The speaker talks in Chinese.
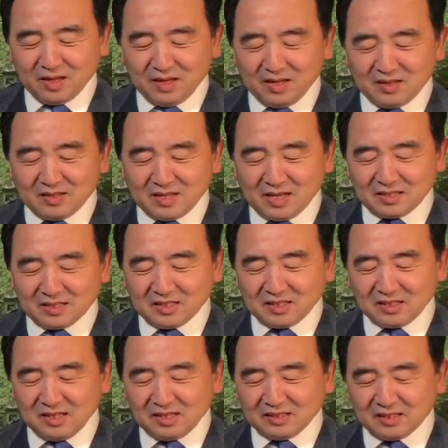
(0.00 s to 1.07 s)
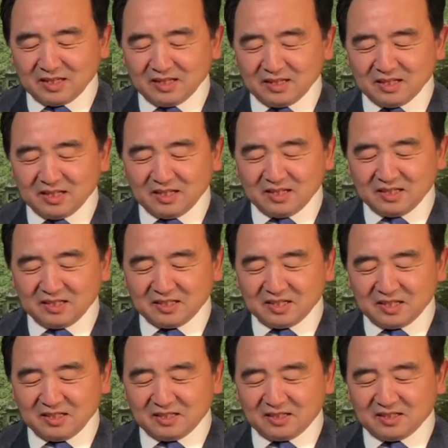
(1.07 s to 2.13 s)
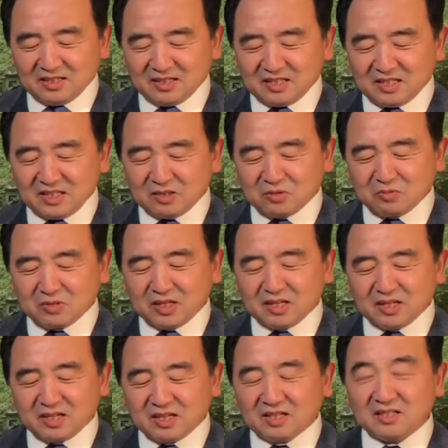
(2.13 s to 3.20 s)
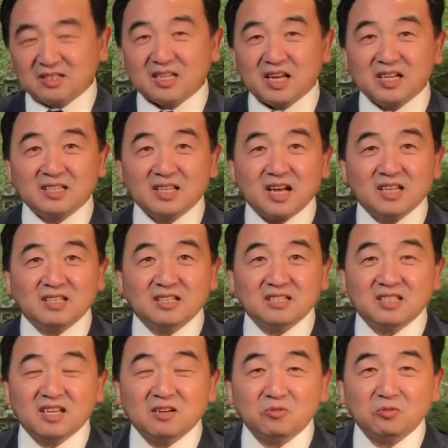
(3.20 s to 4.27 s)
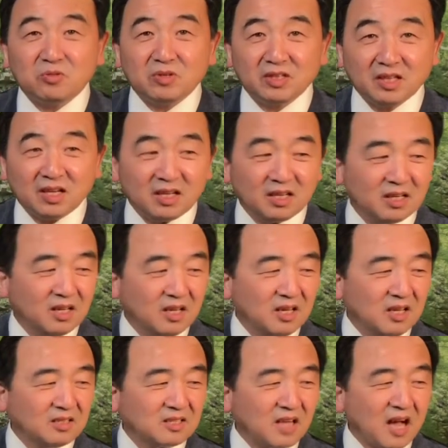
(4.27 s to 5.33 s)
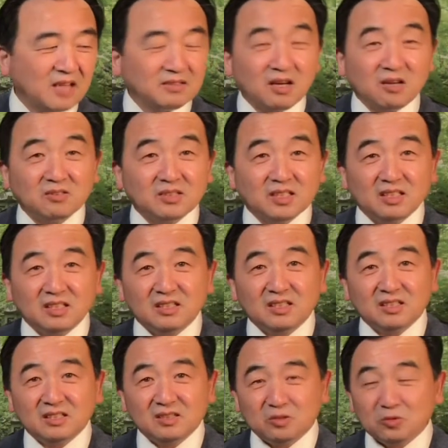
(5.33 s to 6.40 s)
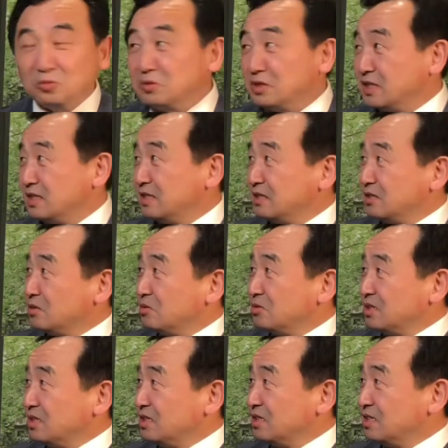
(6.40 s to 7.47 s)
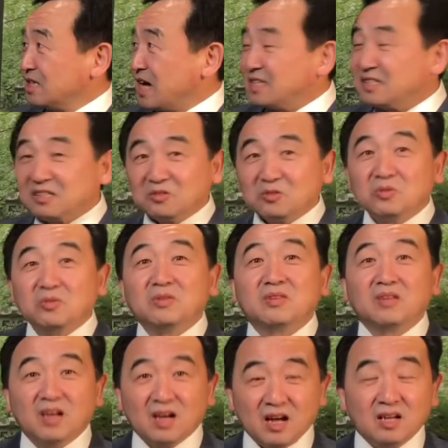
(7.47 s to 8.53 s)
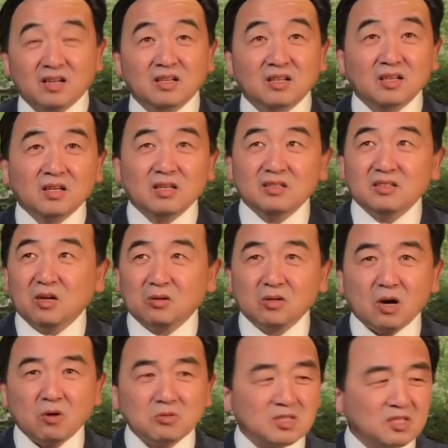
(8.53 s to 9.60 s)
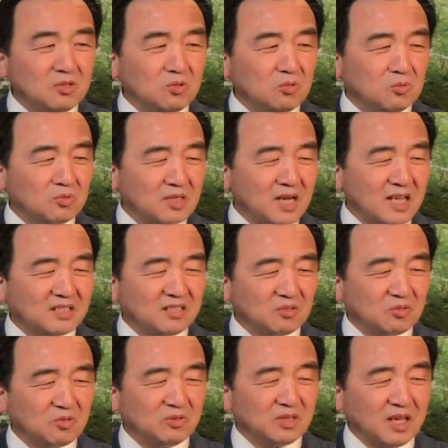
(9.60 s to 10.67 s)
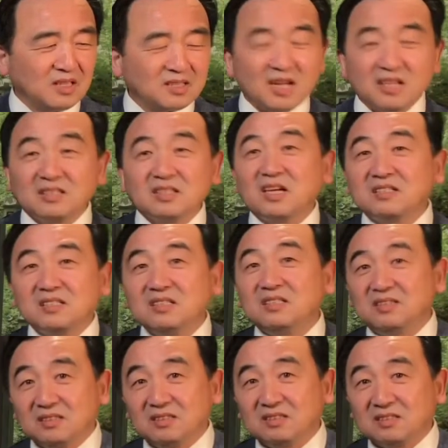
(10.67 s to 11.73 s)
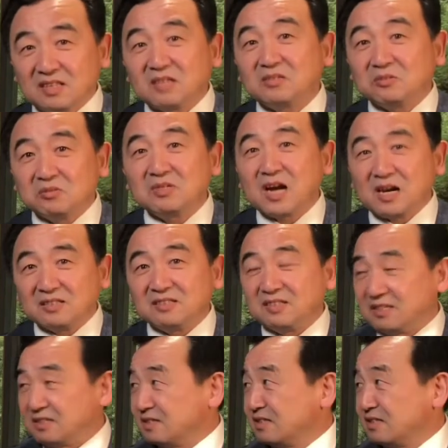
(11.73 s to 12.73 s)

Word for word: 那清零的一个一个，其中一个在他的《江雪》的谈到的中心呢就是沙井村啊，叫高新路沙井村呐，他他是他就是那儿的人，